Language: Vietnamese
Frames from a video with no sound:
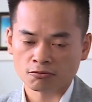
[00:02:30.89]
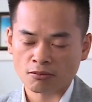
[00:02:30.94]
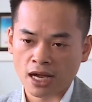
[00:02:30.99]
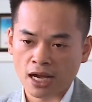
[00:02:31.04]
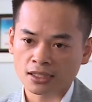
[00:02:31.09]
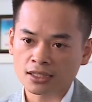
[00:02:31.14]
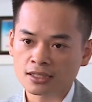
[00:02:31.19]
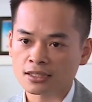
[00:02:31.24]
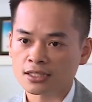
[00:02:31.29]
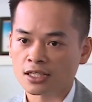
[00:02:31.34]

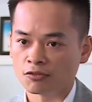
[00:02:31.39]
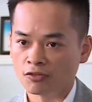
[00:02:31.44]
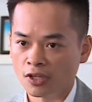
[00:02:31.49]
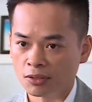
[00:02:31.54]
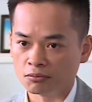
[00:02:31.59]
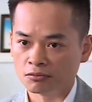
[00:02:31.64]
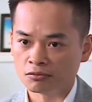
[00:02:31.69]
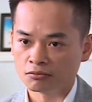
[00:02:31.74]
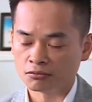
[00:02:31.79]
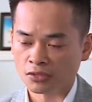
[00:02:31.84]
bán các sản
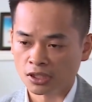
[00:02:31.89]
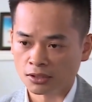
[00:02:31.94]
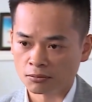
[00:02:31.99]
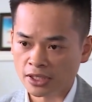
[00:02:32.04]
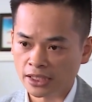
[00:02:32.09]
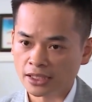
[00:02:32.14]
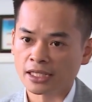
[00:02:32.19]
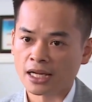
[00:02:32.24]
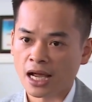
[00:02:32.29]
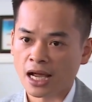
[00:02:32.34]
phẩm mà
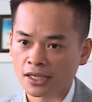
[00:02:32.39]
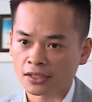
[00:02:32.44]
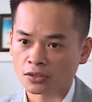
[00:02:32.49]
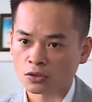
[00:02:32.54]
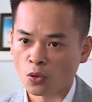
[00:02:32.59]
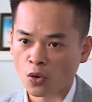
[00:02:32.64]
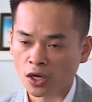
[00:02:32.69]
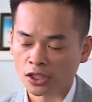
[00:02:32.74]
bị thiệt hại